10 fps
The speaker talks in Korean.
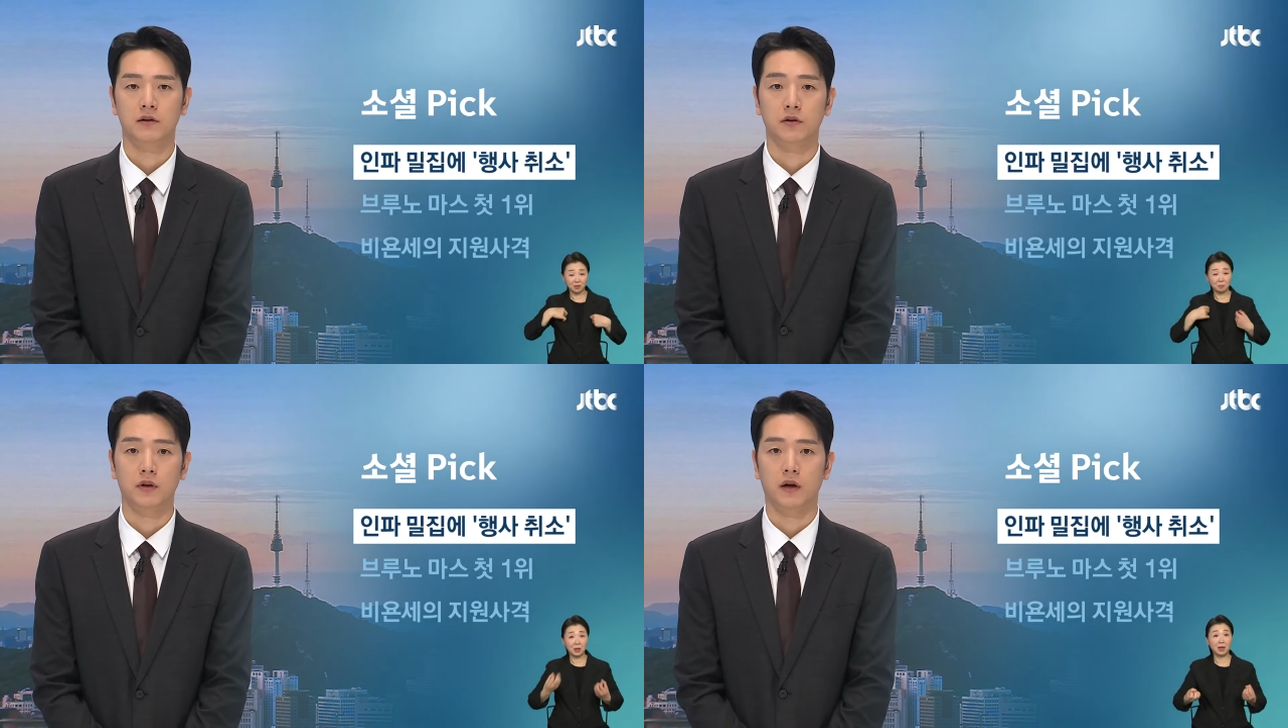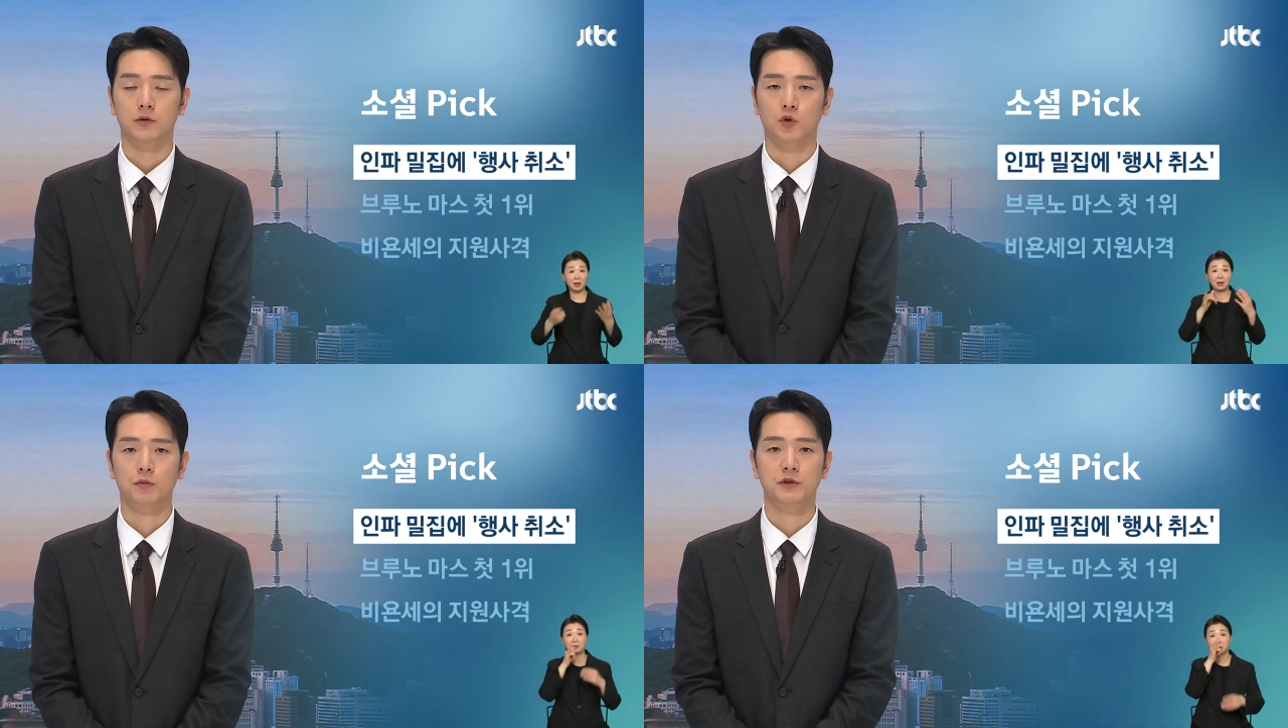그런데
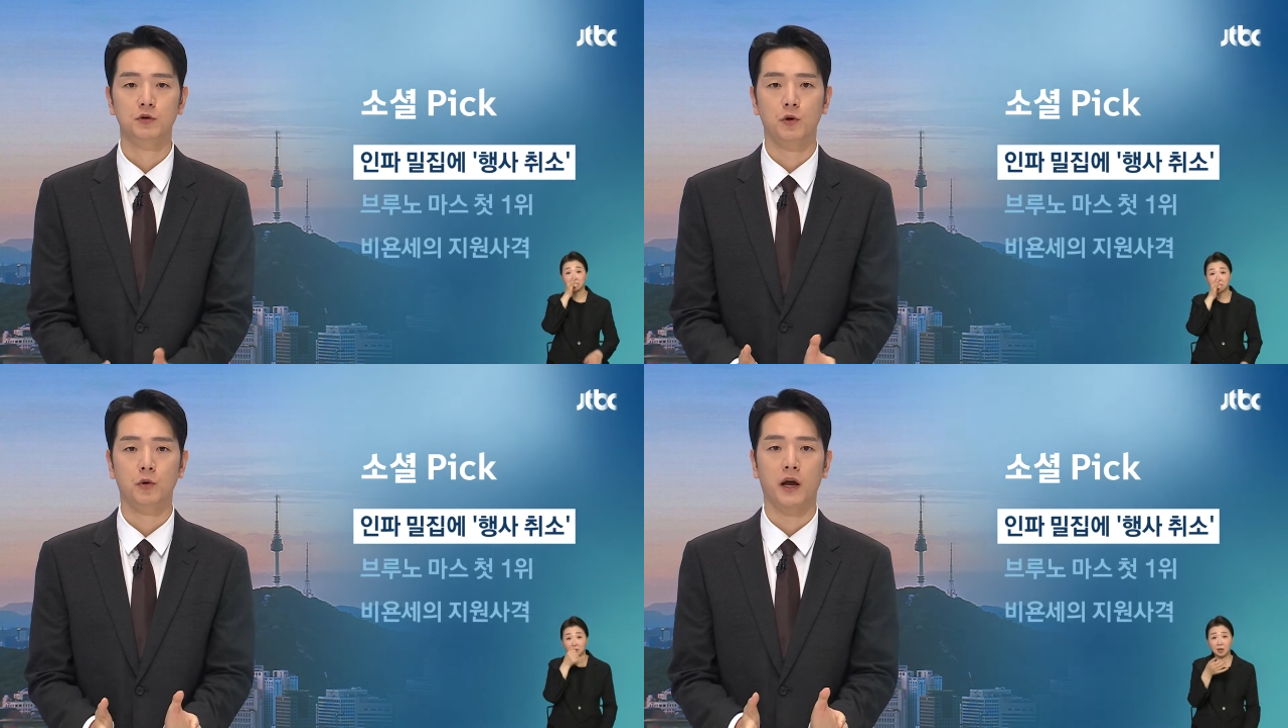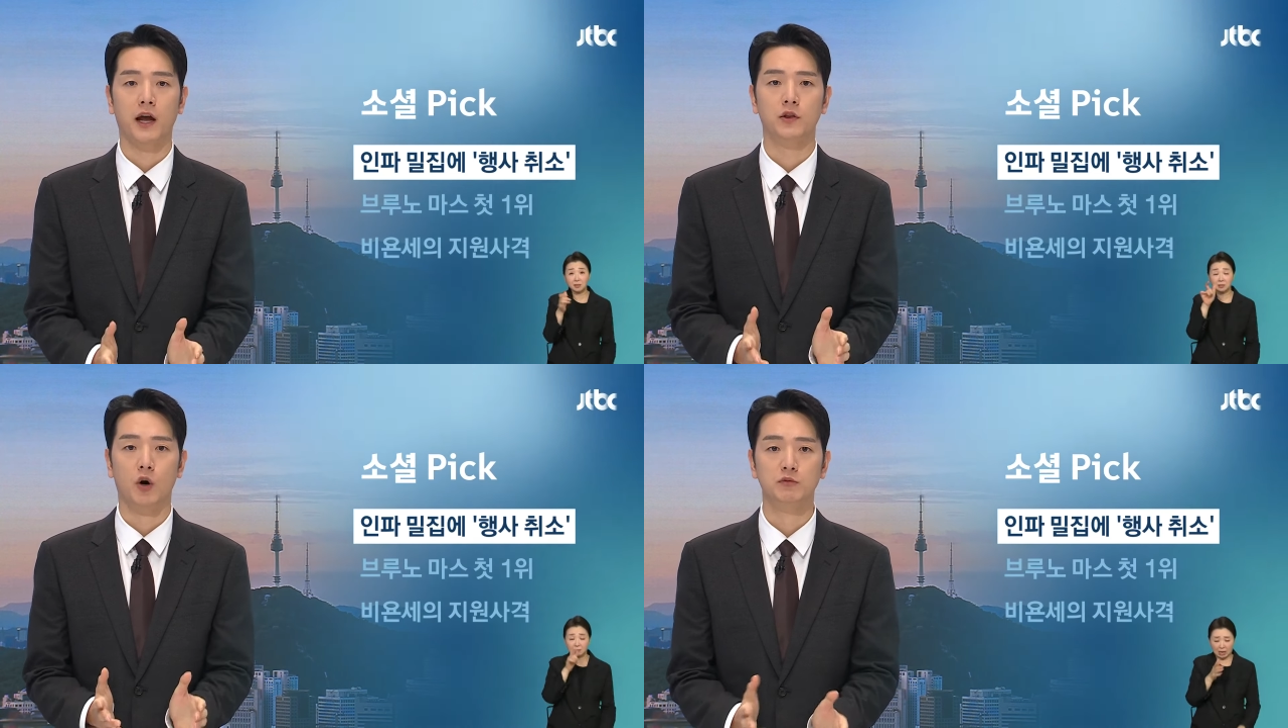좁은
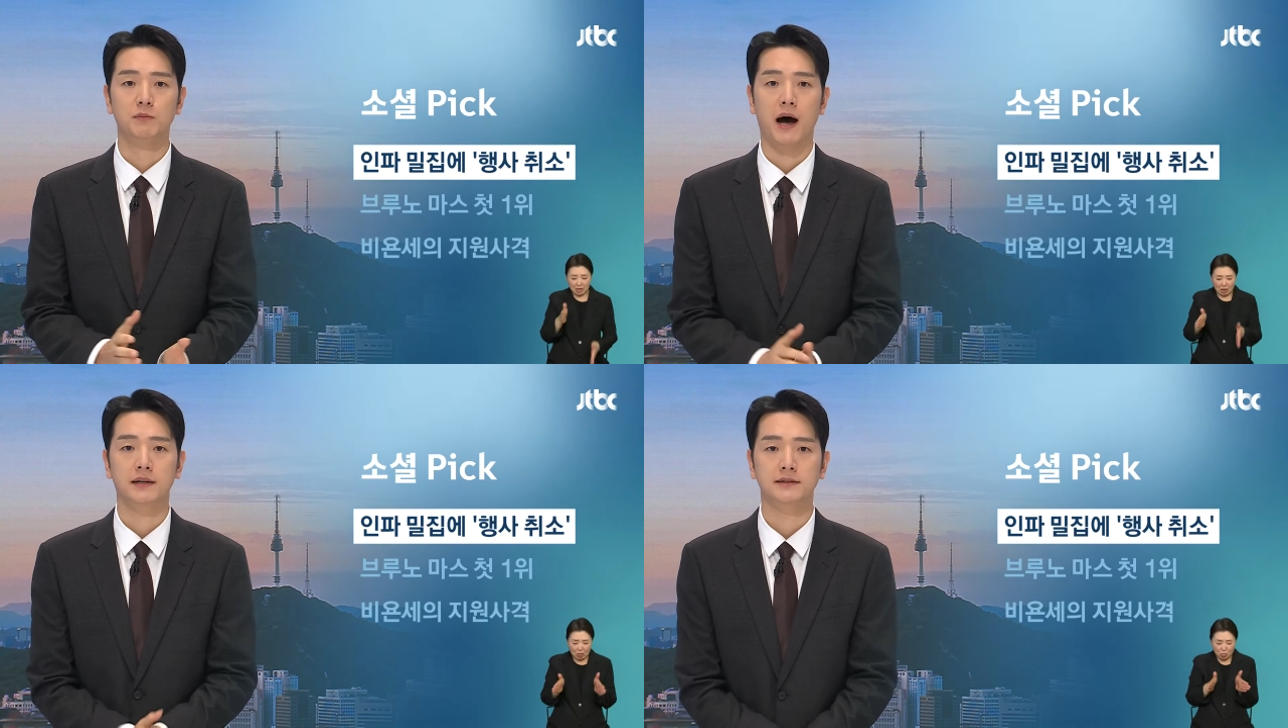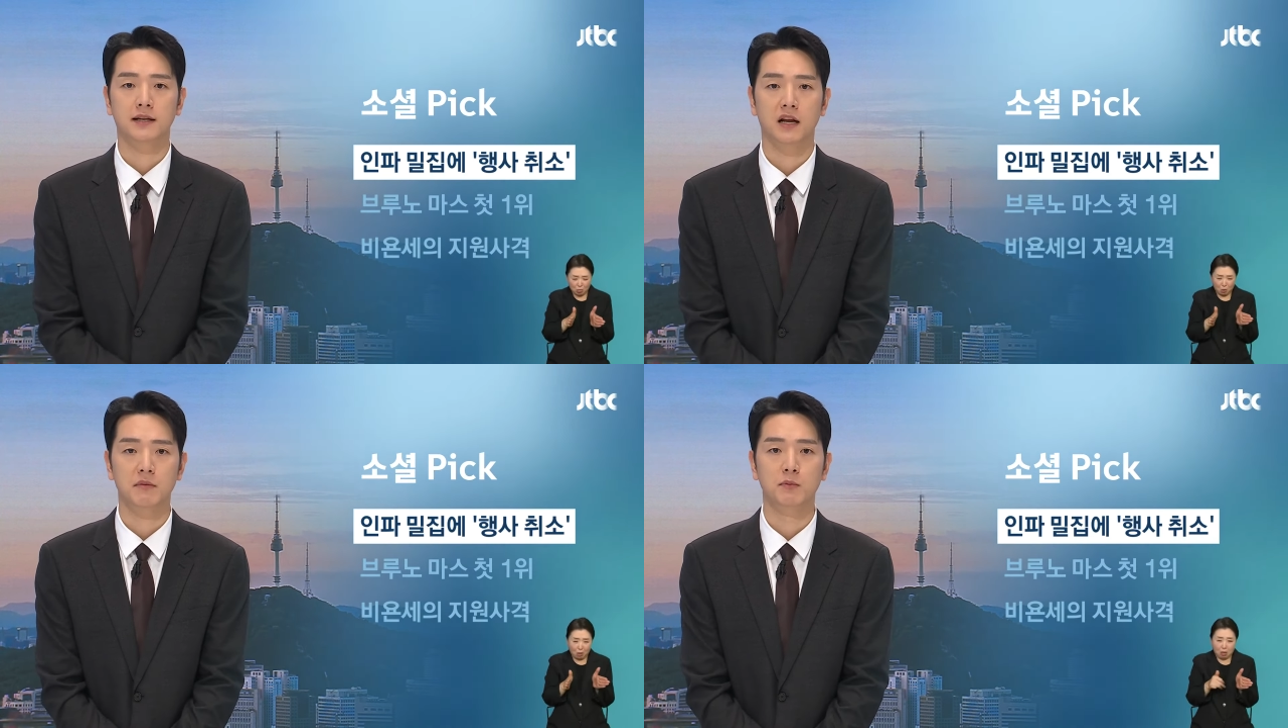도로에 너무 많은
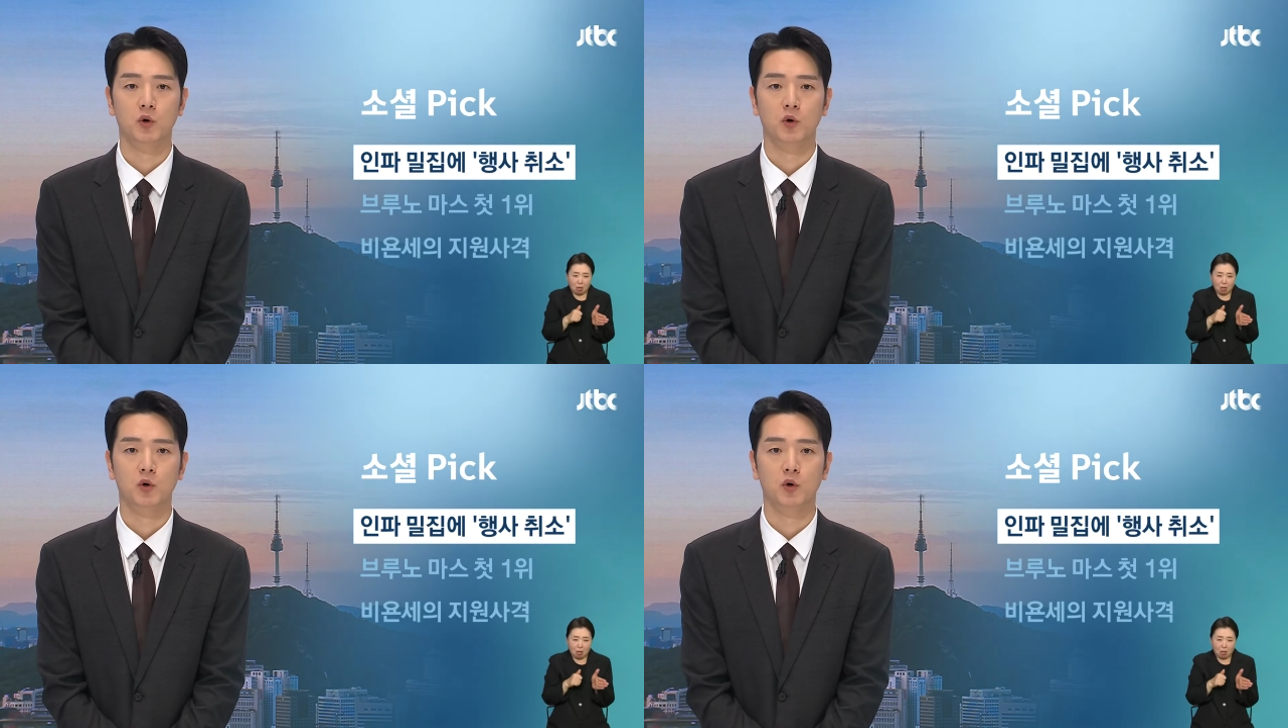사람이